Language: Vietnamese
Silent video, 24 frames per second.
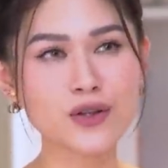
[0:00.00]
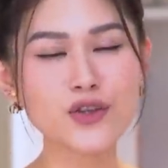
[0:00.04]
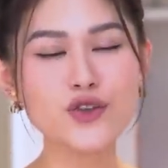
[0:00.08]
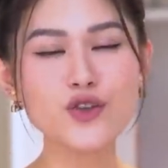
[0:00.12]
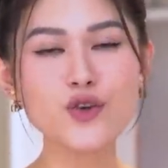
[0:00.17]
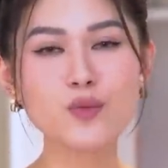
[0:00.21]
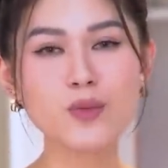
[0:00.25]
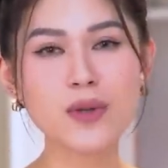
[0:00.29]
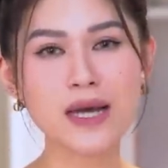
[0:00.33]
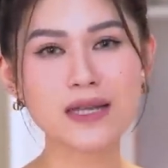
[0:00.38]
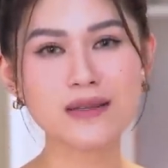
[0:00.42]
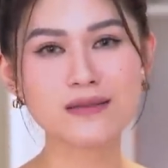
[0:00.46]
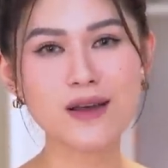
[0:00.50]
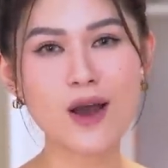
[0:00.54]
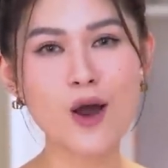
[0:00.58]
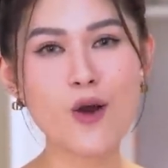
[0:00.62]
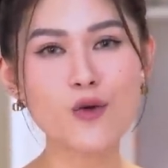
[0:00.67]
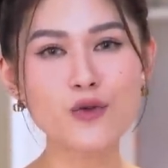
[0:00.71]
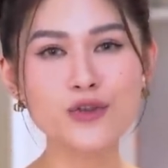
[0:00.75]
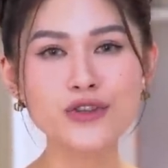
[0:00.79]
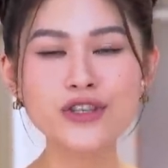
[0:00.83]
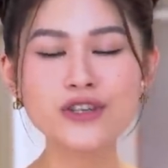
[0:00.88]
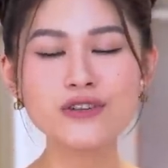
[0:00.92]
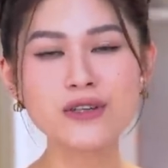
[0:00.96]
Nói chung là
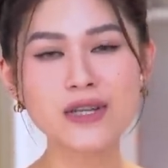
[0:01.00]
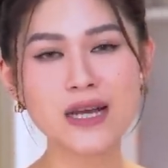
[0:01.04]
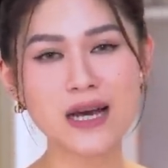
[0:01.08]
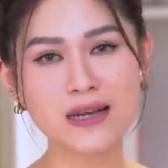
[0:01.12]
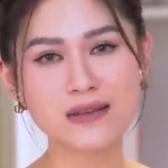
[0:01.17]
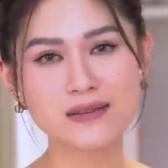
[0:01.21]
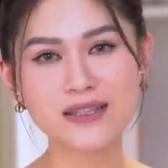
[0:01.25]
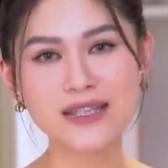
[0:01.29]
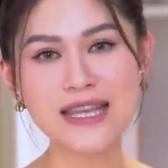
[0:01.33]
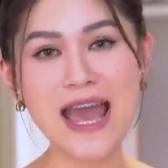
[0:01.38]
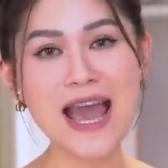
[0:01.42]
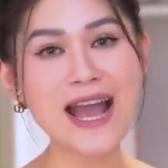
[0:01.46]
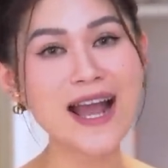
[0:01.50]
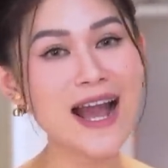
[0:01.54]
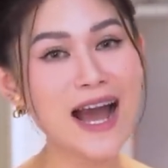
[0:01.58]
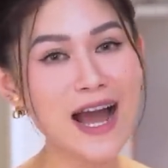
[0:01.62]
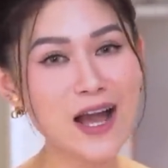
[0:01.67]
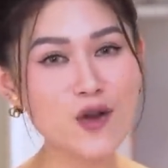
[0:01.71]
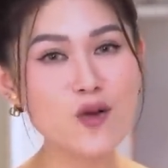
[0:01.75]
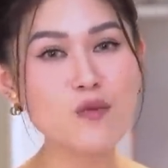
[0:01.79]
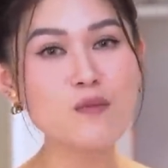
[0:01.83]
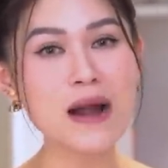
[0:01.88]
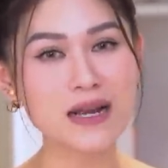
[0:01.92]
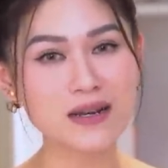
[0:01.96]
hầu như là dáng ai
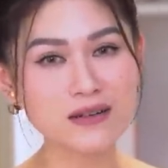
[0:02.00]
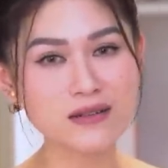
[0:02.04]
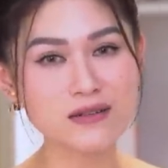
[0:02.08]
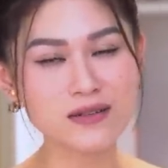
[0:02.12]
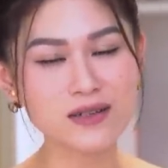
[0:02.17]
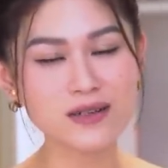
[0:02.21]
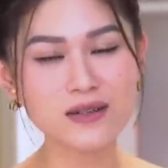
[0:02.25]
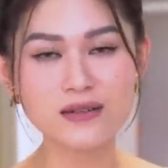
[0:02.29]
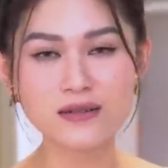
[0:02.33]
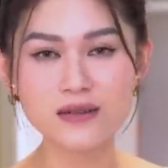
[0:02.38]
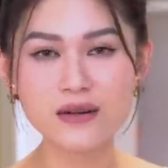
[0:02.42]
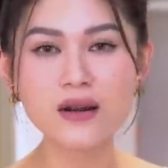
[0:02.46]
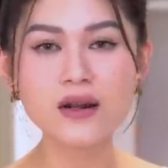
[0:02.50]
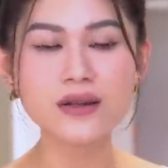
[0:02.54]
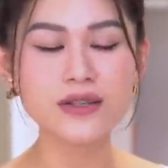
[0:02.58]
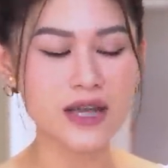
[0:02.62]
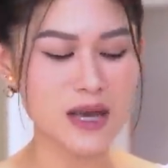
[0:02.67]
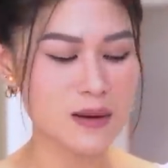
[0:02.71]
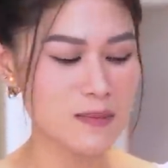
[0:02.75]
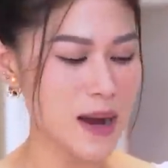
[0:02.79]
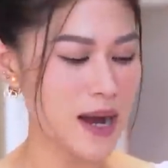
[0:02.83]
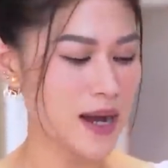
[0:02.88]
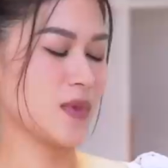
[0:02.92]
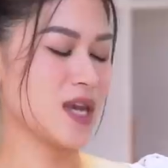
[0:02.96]
cũng mặc được á, rất là
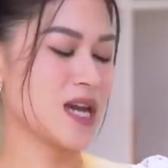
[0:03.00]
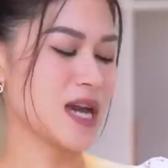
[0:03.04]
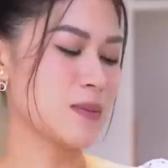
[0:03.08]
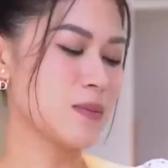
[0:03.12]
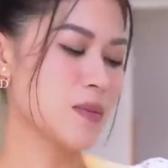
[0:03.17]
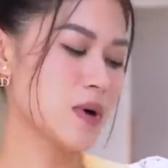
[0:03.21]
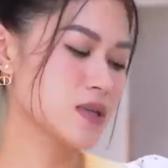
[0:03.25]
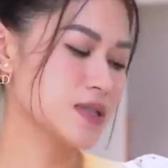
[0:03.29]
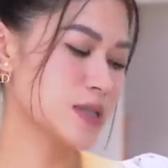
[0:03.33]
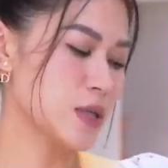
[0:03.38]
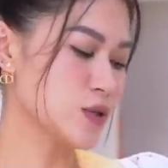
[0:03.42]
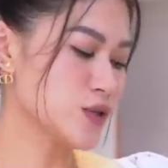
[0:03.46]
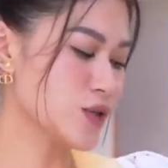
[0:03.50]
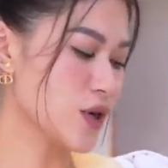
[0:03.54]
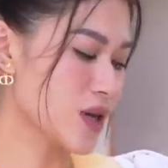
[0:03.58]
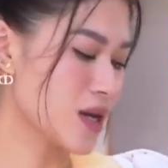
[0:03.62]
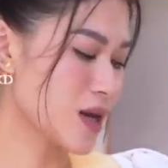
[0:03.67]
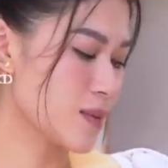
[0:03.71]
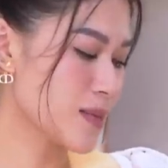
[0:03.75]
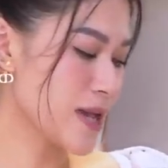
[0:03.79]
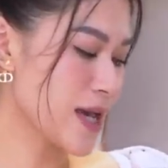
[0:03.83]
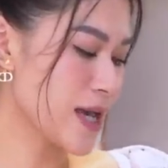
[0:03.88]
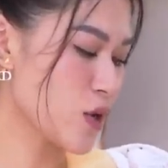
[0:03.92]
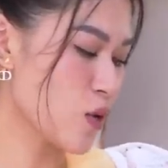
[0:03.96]
dễ mặc. Thì cảm ơn Xéo Sọ
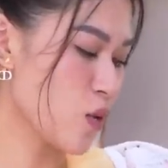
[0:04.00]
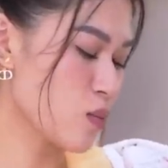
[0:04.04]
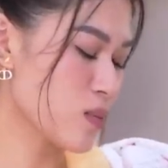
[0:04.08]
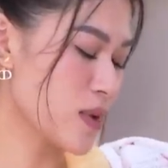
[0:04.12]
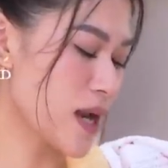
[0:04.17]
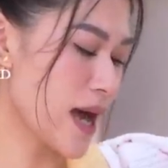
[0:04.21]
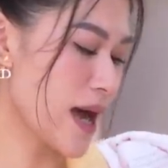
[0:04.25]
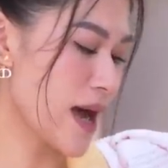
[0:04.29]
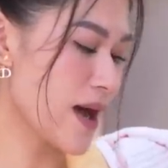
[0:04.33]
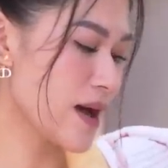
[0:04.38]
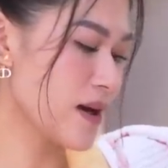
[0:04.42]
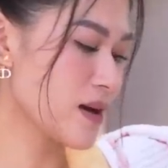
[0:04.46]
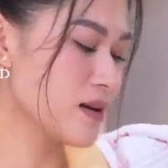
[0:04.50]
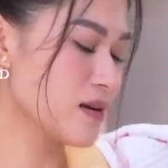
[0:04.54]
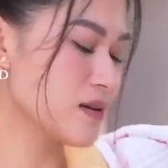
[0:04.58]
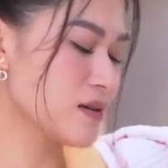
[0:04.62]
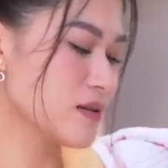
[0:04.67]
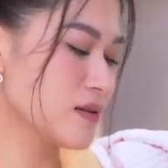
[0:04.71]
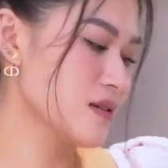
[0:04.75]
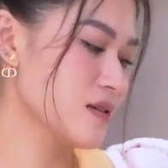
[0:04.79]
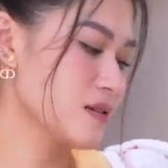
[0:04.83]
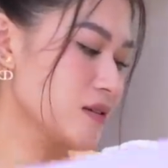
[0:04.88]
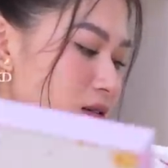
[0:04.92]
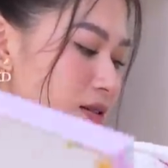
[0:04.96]
năm nay cũng đã
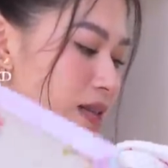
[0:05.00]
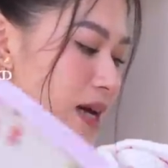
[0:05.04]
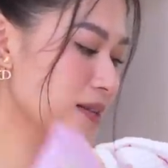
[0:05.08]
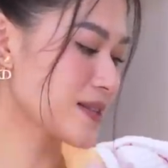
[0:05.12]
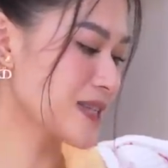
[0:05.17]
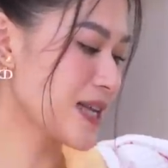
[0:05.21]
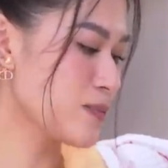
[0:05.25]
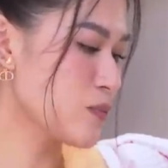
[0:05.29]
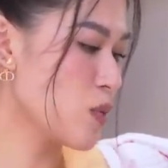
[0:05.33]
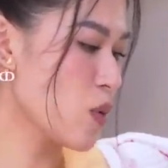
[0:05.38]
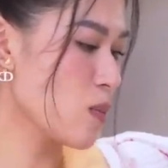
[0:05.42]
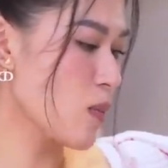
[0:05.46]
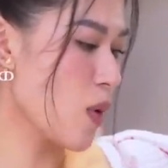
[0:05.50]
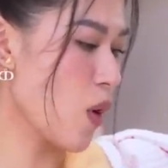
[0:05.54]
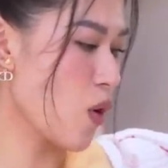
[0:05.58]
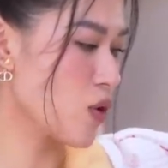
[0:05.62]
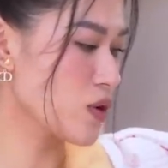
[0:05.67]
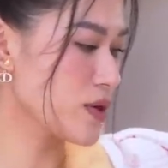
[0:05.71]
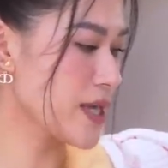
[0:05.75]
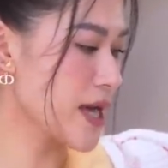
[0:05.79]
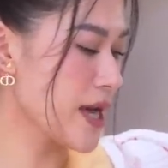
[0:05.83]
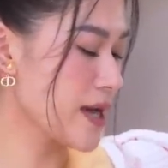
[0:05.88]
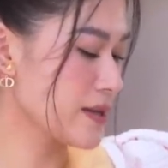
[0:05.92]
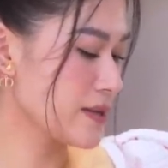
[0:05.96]
gửi tặng Tâm một bộ
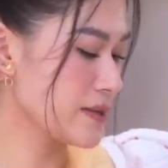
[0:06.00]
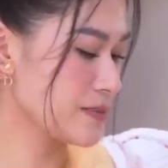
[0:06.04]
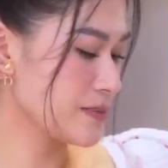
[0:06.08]
nha.